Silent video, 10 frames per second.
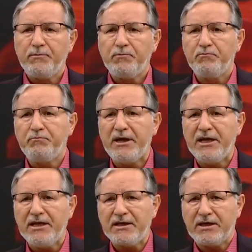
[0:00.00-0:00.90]

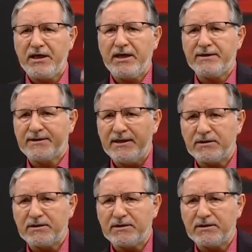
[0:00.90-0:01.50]
Bilin ki siz